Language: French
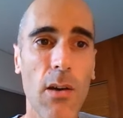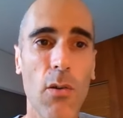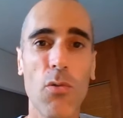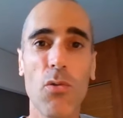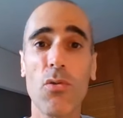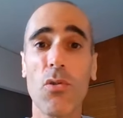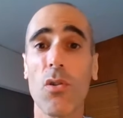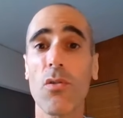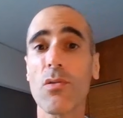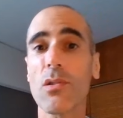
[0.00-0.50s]
En
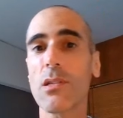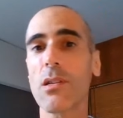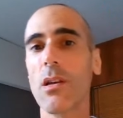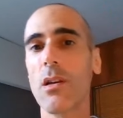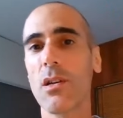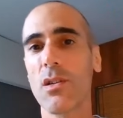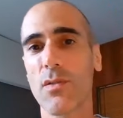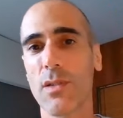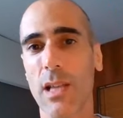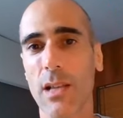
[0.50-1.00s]
l'occurrence,
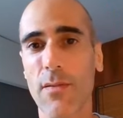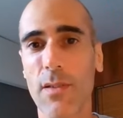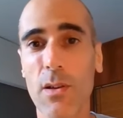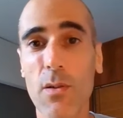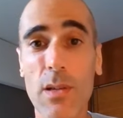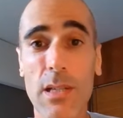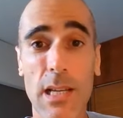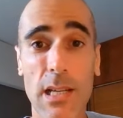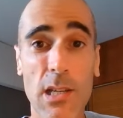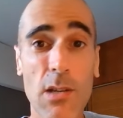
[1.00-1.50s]
sur cette
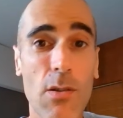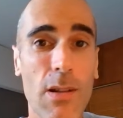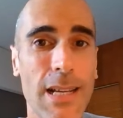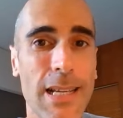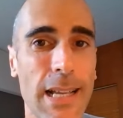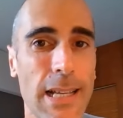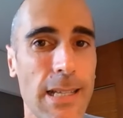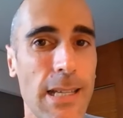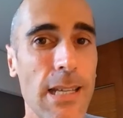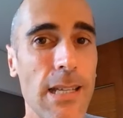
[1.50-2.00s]
vidéo, il s'agit de
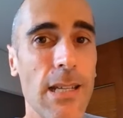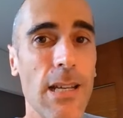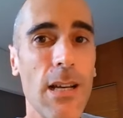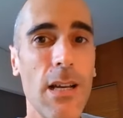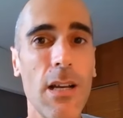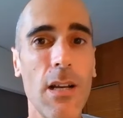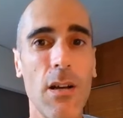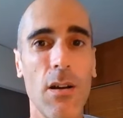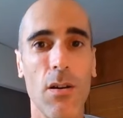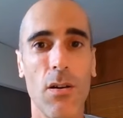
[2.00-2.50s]
l'exercice,
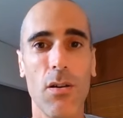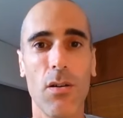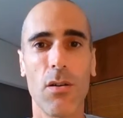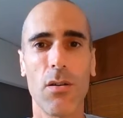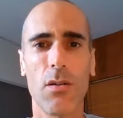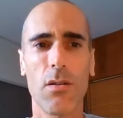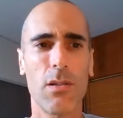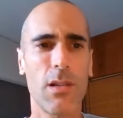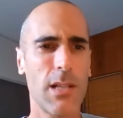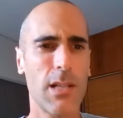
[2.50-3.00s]

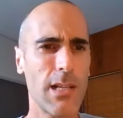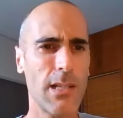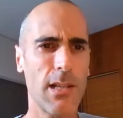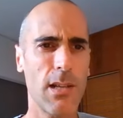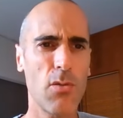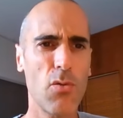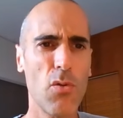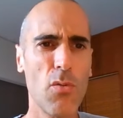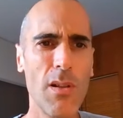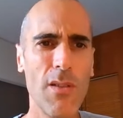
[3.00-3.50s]
euh, ça
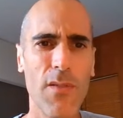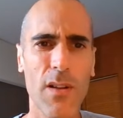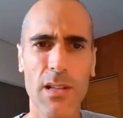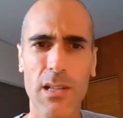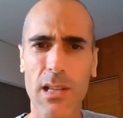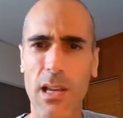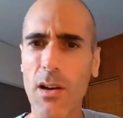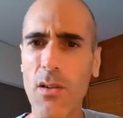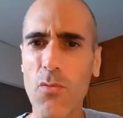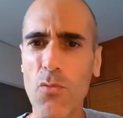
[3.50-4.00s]
c'était
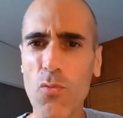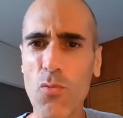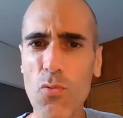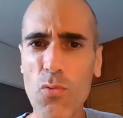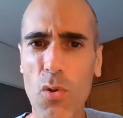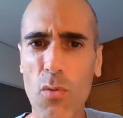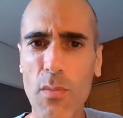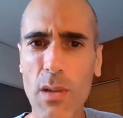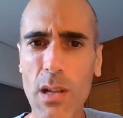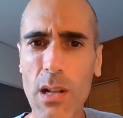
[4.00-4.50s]
2021 ou,
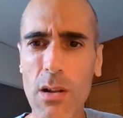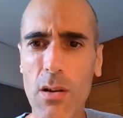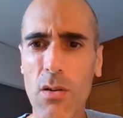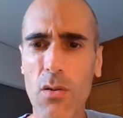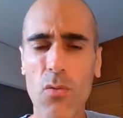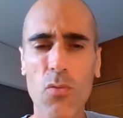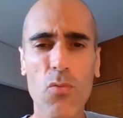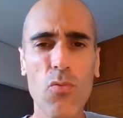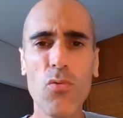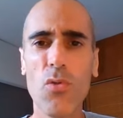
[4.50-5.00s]
2000,
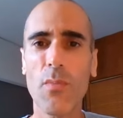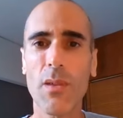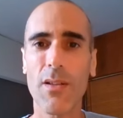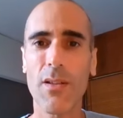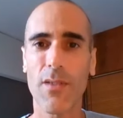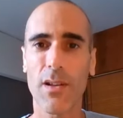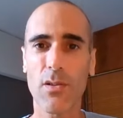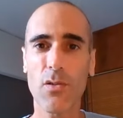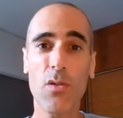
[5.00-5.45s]
2022,